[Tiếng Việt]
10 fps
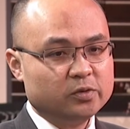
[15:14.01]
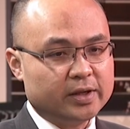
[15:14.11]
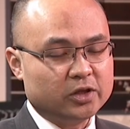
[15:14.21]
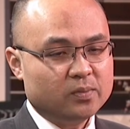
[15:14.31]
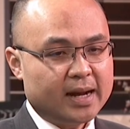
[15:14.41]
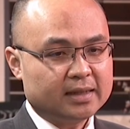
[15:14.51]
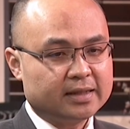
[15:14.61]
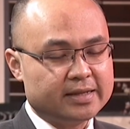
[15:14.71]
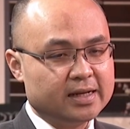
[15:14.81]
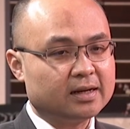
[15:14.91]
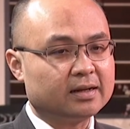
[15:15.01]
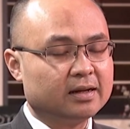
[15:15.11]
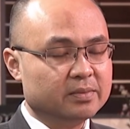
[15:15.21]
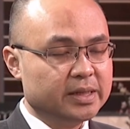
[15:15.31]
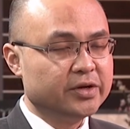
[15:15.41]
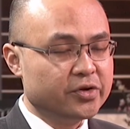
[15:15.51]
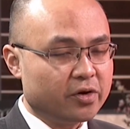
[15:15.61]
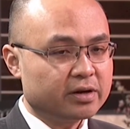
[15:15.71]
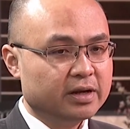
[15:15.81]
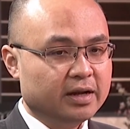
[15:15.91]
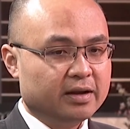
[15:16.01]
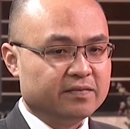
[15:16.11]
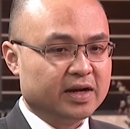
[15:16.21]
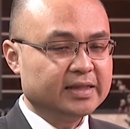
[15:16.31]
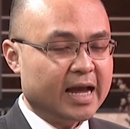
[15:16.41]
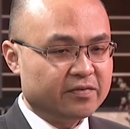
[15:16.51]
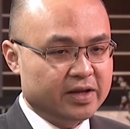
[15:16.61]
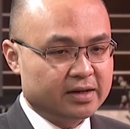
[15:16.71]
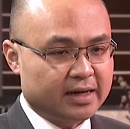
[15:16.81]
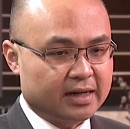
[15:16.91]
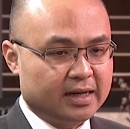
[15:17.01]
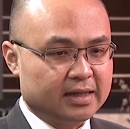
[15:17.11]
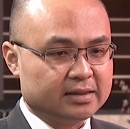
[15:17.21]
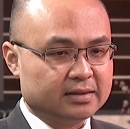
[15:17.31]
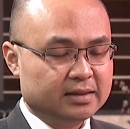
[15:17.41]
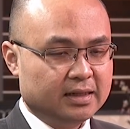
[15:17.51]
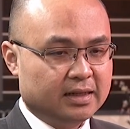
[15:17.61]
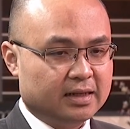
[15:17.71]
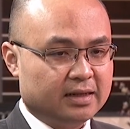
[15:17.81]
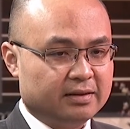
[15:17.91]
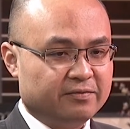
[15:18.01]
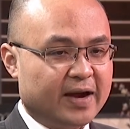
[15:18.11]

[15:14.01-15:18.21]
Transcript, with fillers: chính quyền tiểu bang thì nhất là ở bên New York vẫn than phiền rằng là à,